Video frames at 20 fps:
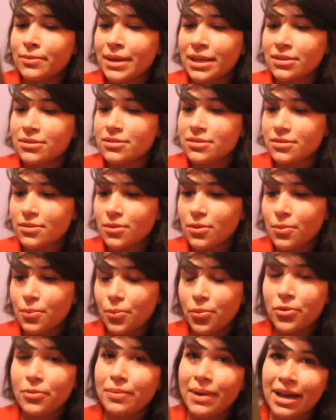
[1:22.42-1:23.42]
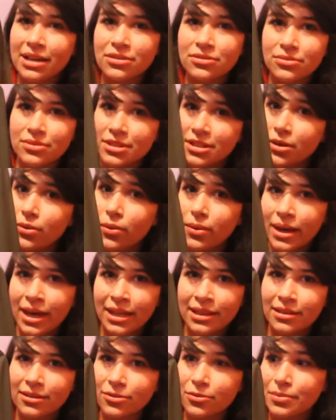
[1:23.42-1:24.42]
menos por baixo uns
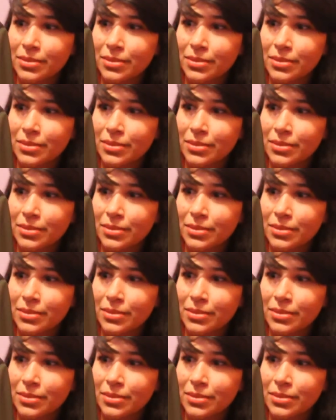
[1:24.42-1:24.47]
50 no